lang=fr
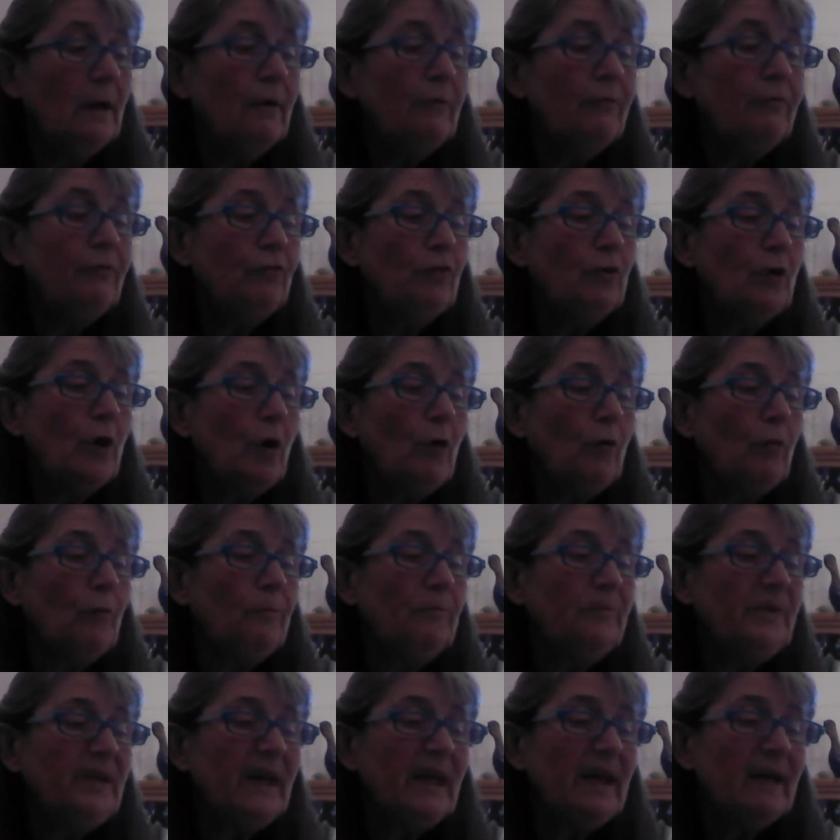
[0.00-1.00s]
foulant au
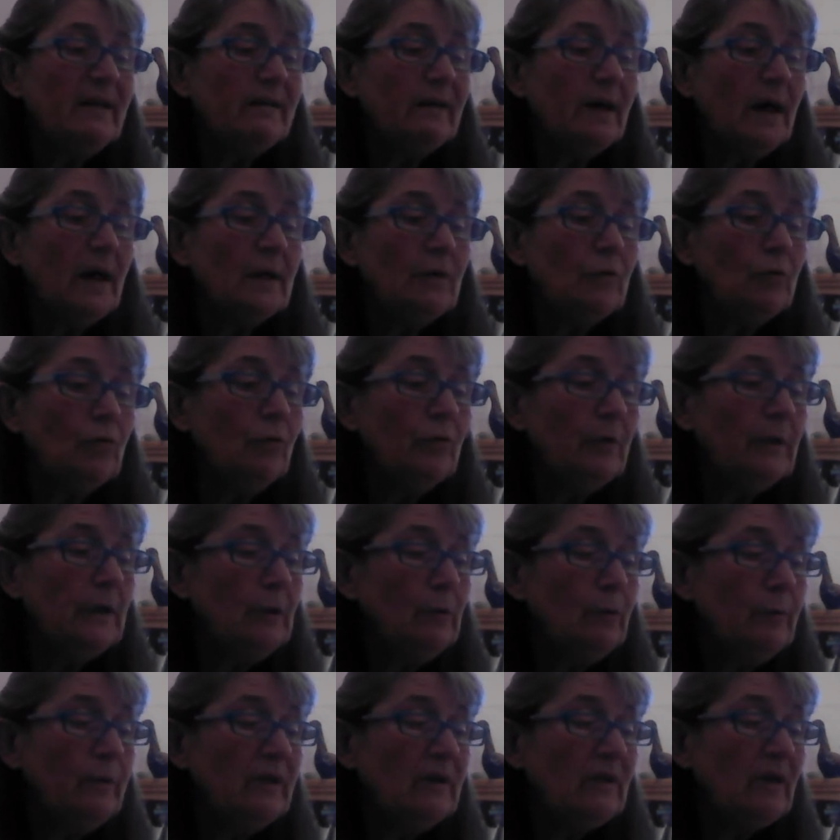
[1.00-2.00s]
pied un dragon et
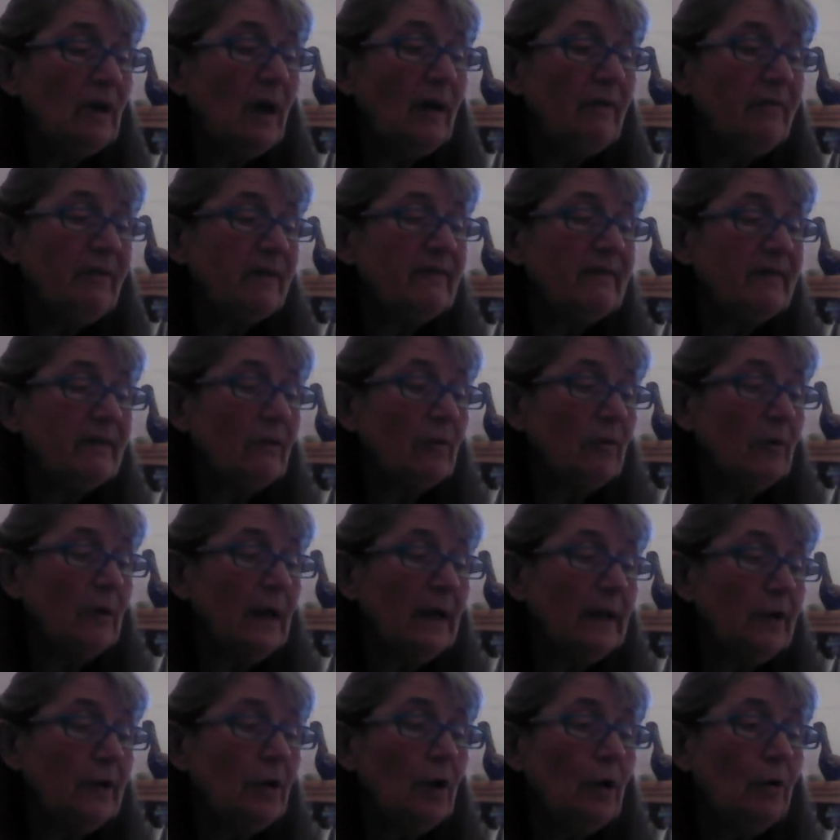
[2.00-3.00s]
lui traversant
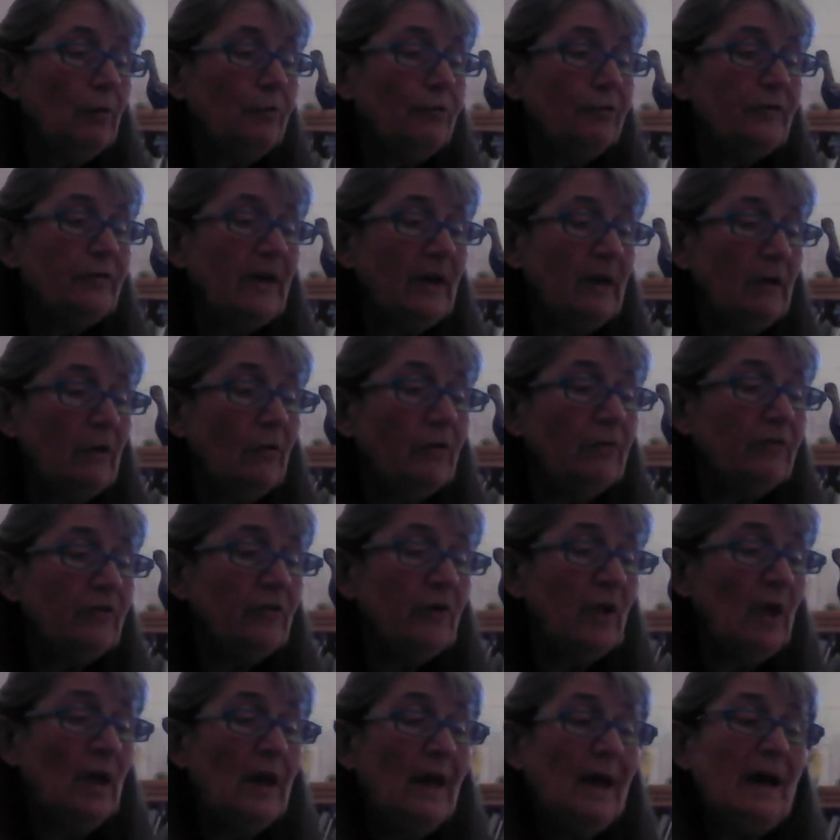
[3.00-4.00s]
la gueule de sa
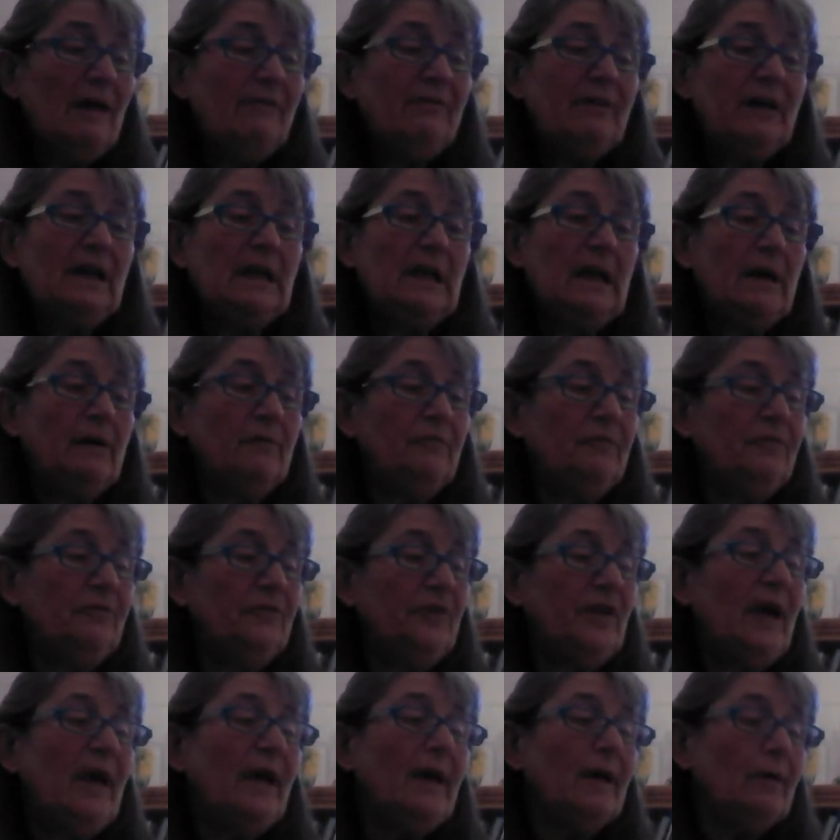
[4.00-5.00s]
lance avec l'air
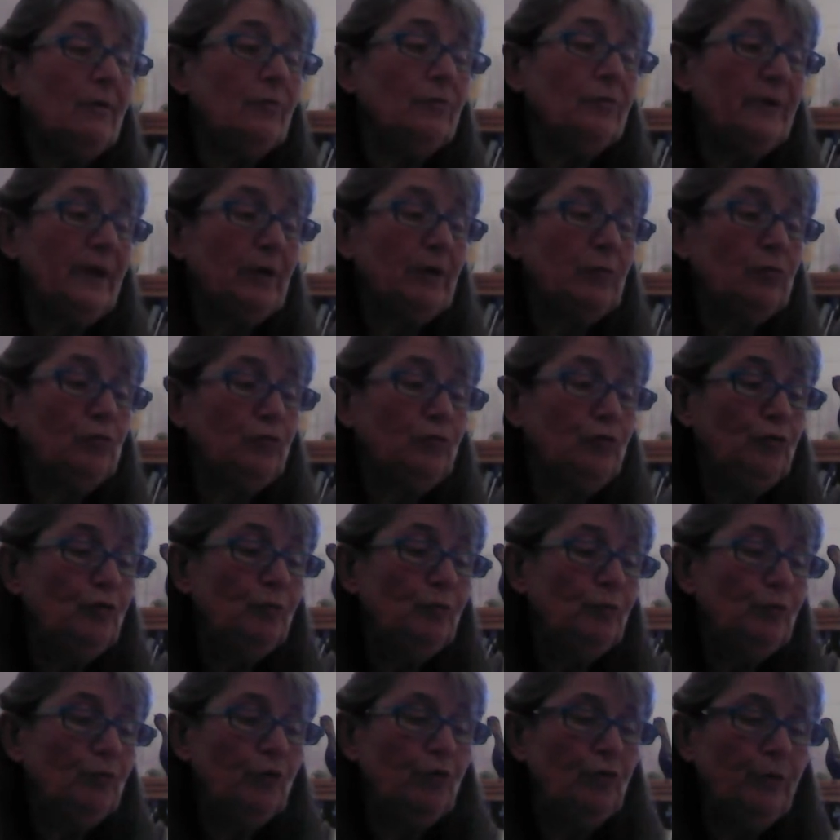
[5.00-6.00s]
fier qu'on a
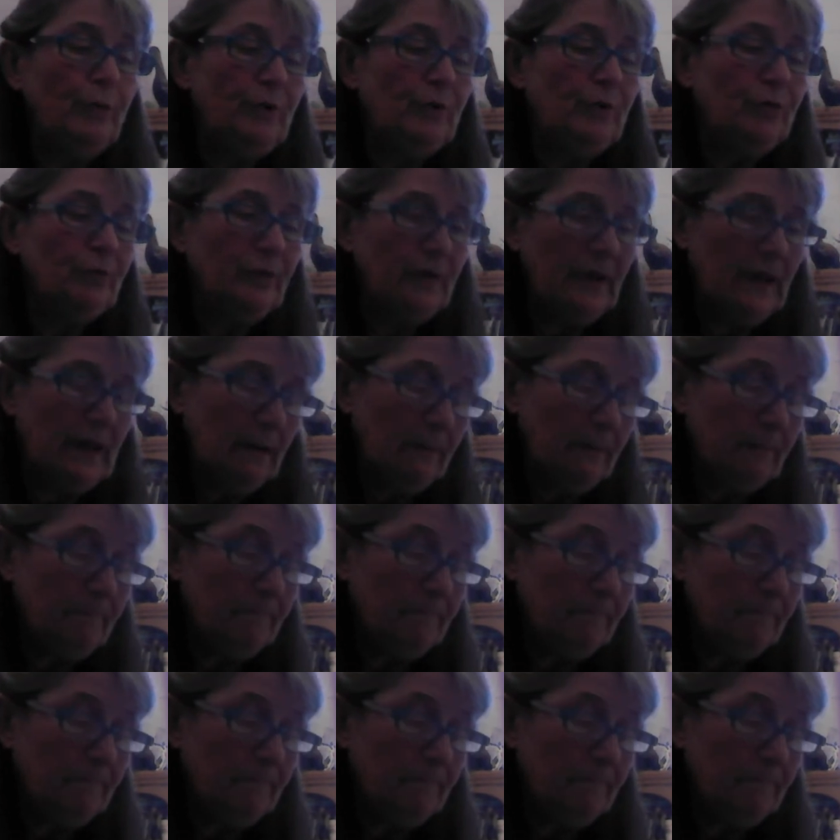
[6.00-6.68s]
coutume de lui donner.